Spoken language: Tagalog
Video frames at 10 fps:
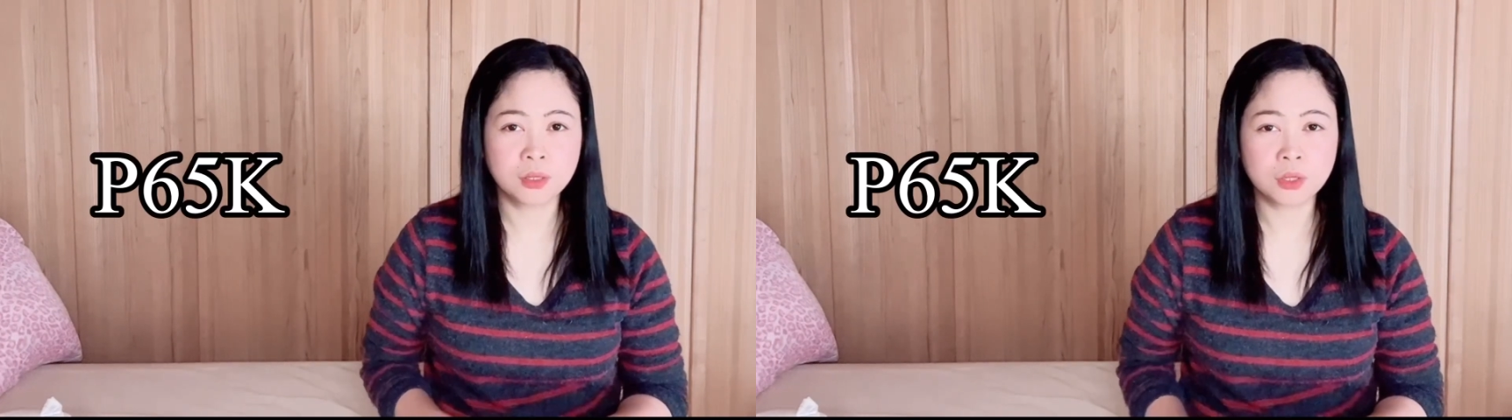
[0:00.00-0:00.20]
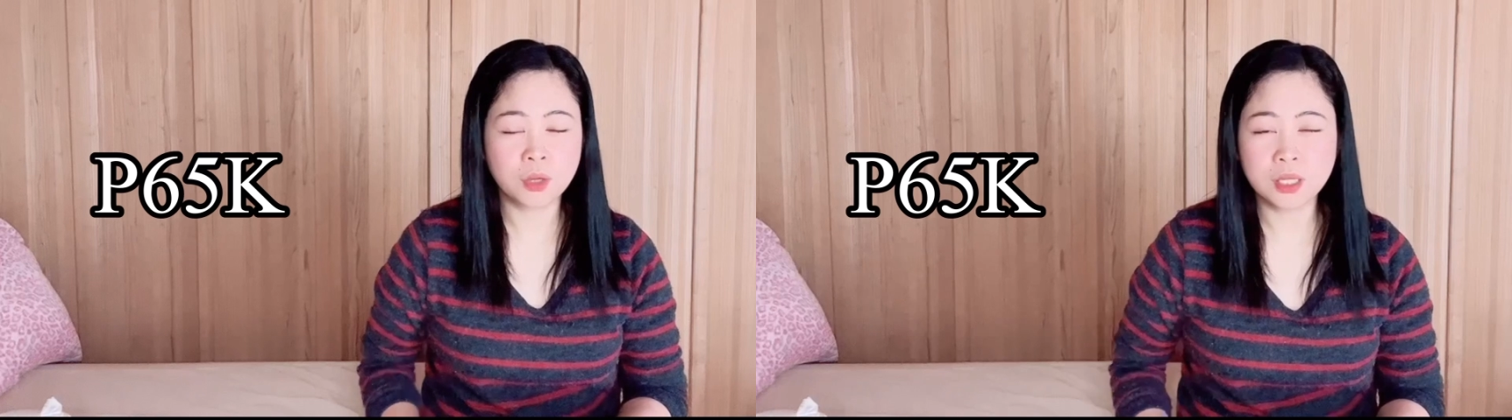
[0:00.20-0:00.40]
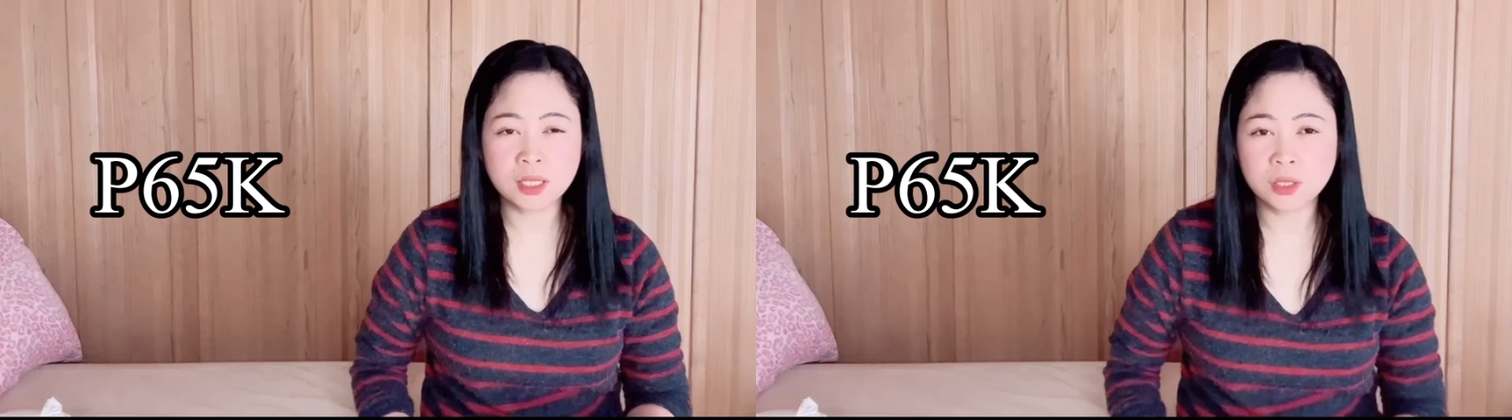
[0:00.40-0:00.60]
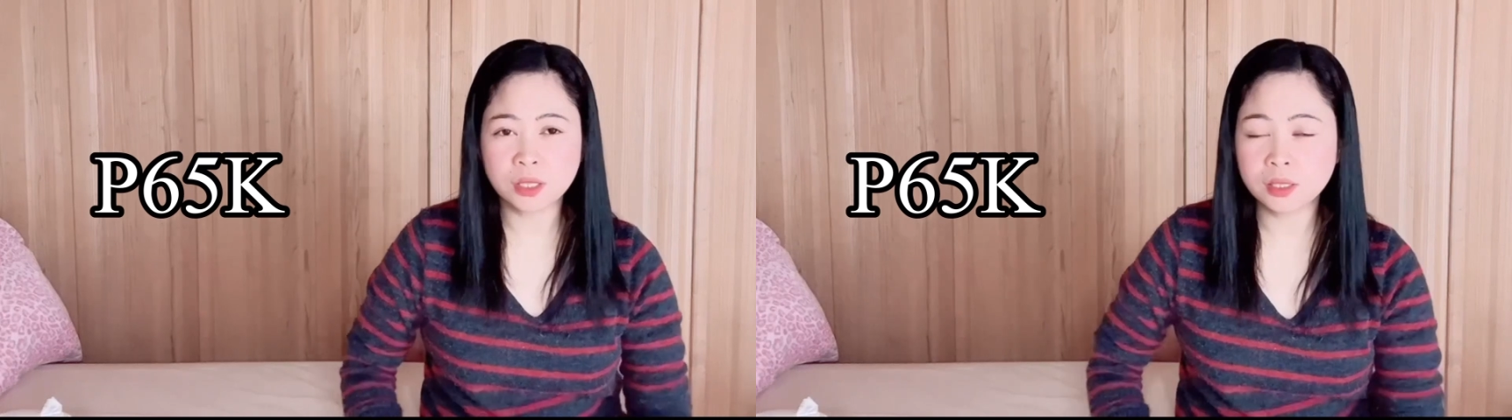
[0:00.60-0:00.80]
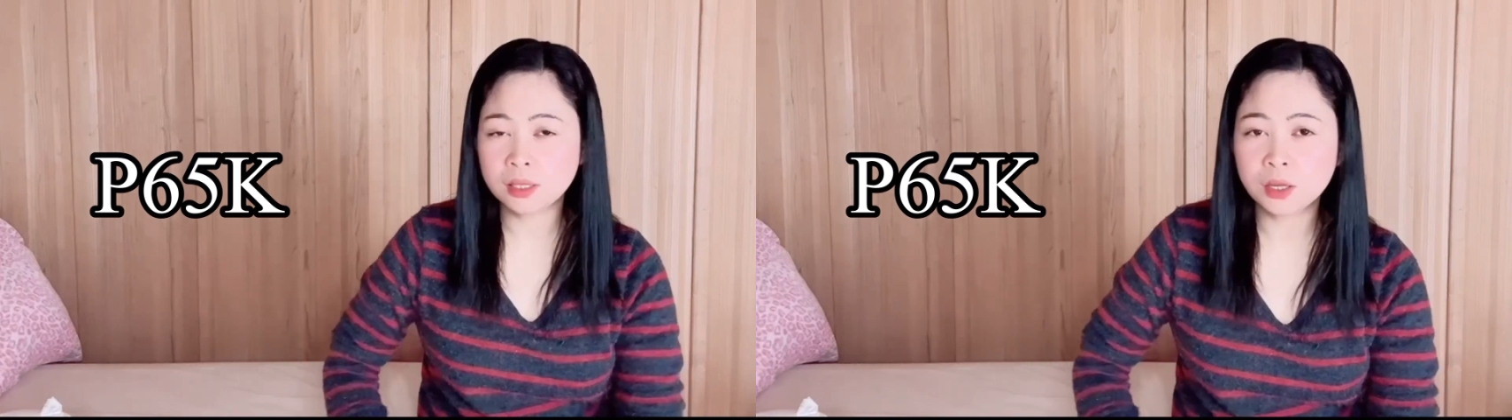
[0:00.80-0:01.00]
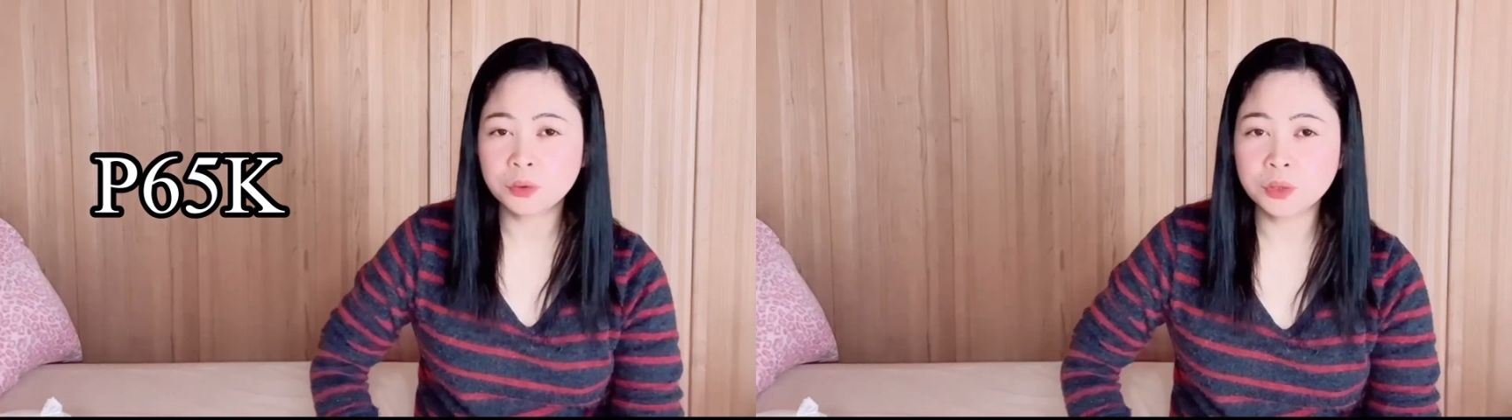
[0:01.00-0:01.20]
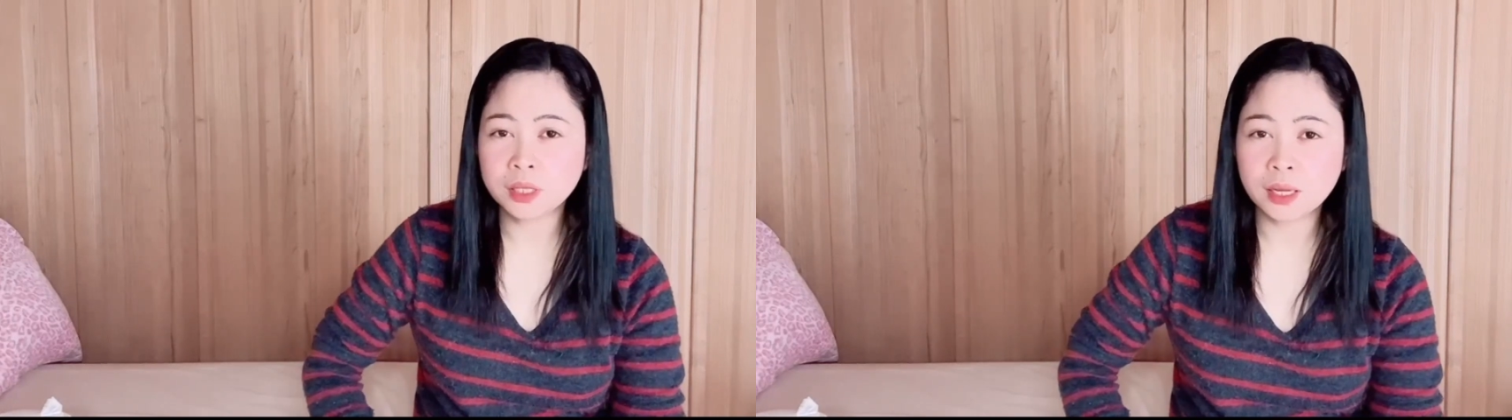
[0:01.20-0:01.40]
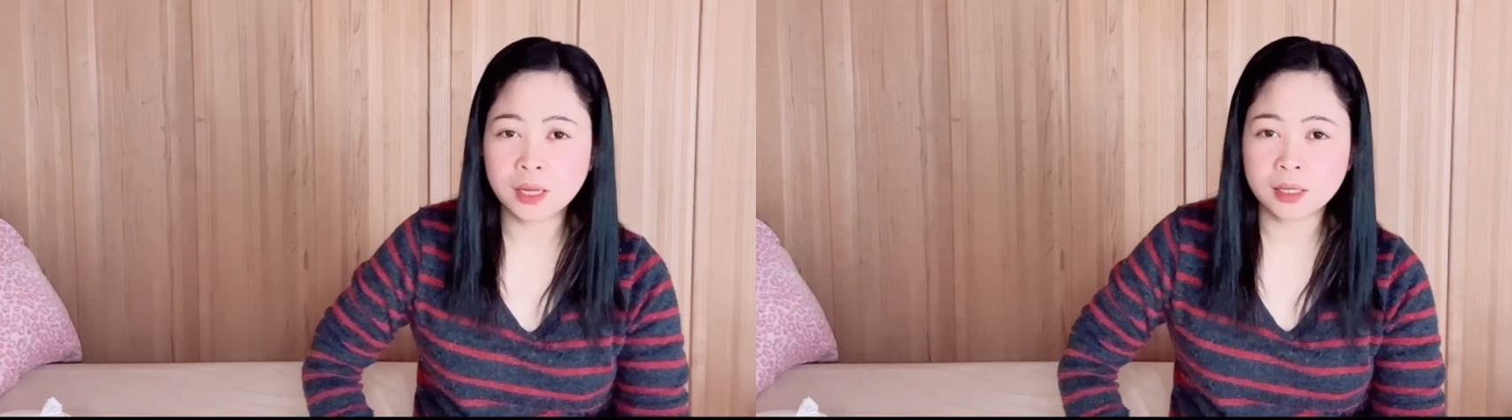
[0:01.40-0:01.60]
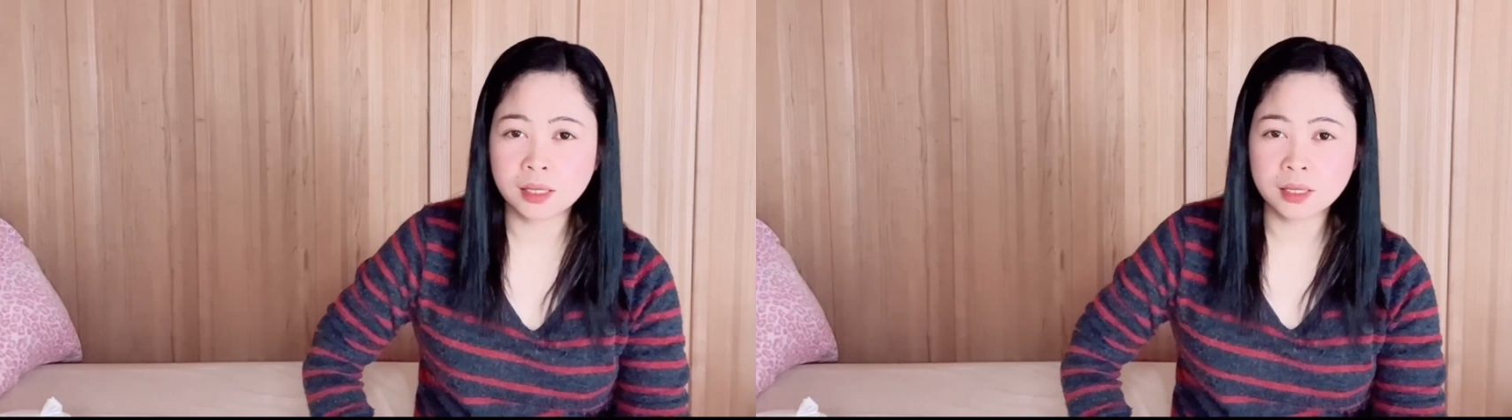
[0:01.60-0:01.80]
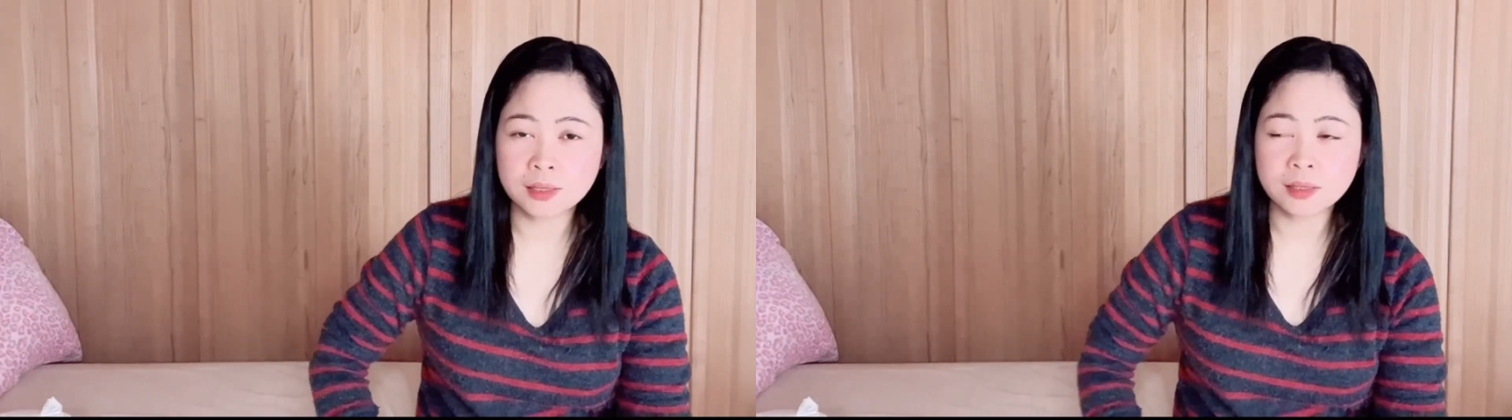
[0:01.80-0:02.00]
So, hindi siya ganun
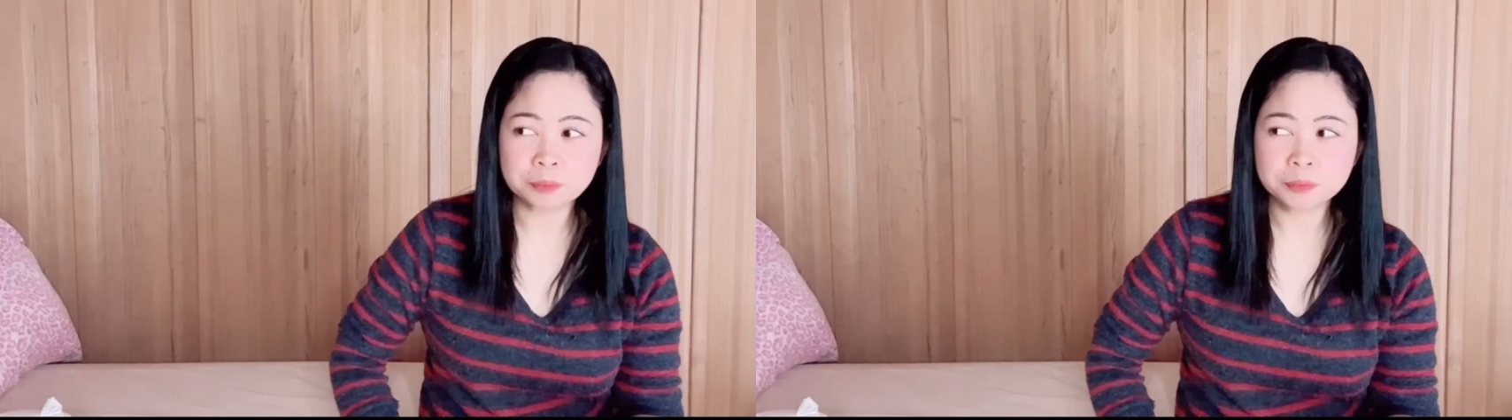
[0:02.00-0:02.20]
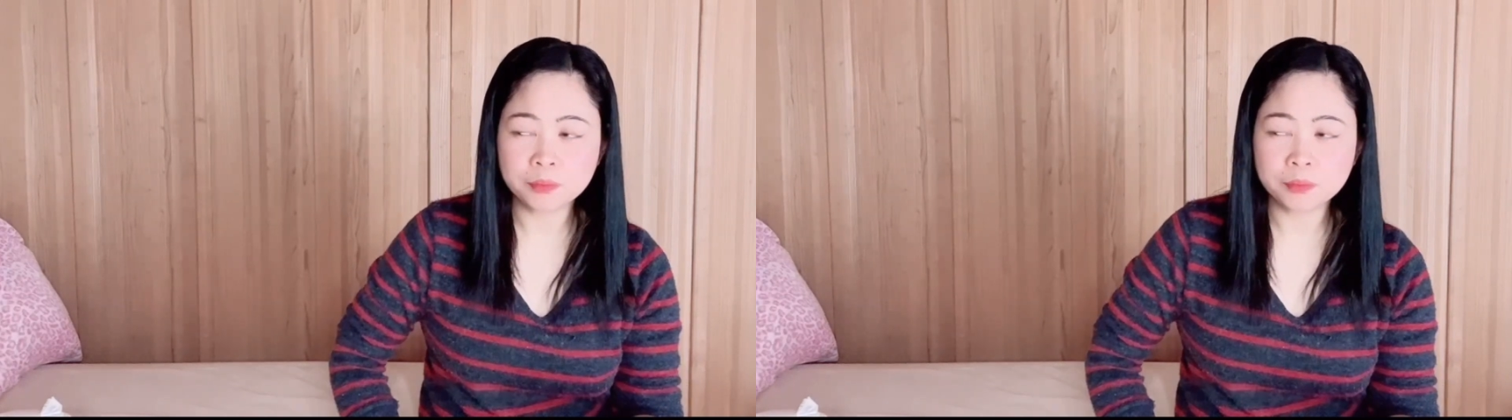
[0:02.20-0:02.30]
kalaki kasi